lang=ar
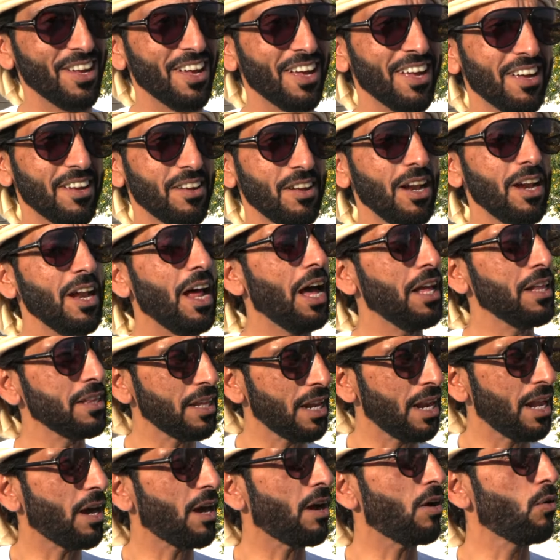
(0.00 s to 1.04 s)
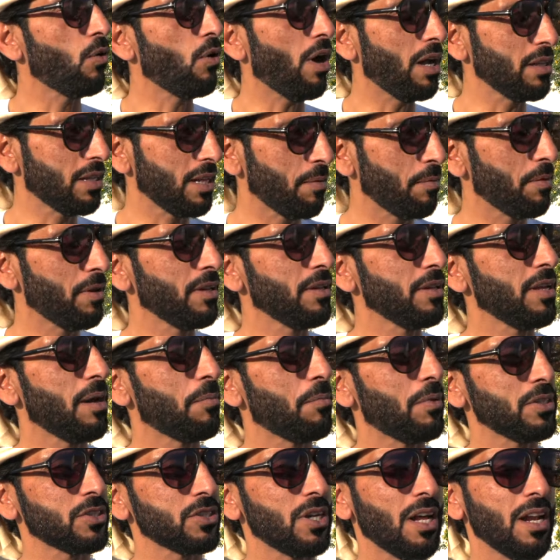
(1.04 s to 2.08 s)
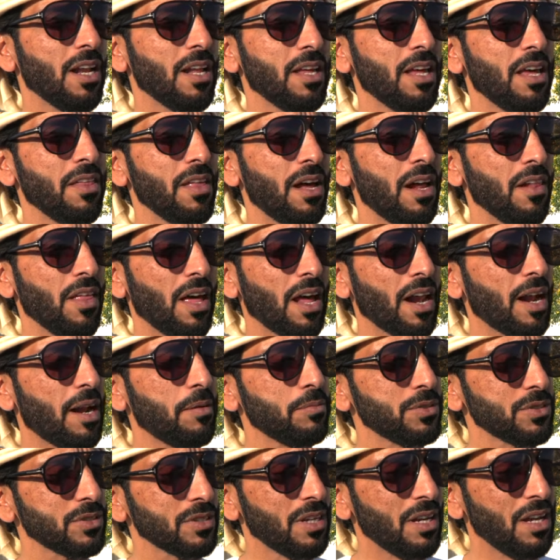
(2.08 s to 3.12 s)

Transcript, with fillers: أه، أه، لا عندنا اخوه عندنا من ايام ما شاء الله هي ثالث على الرمز